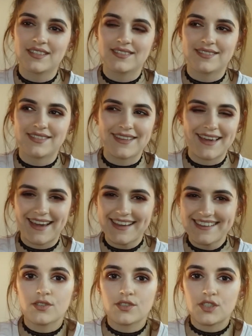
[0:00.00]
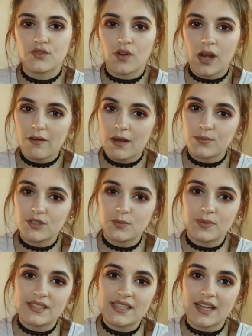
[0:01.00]
Nie. Czy wolałabyś
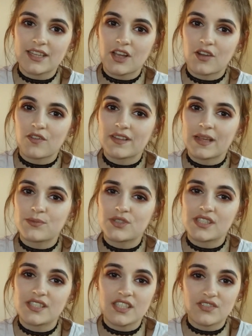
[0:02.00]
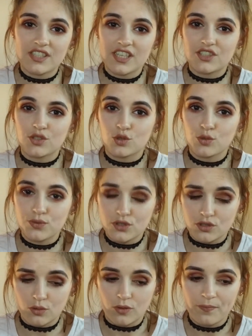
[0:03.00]
być zaatakowana przez niedźwiedzia czy rój
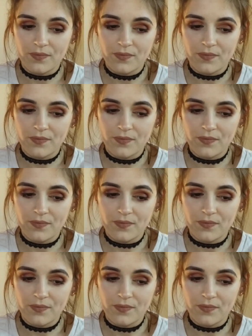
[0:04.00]
pszczół?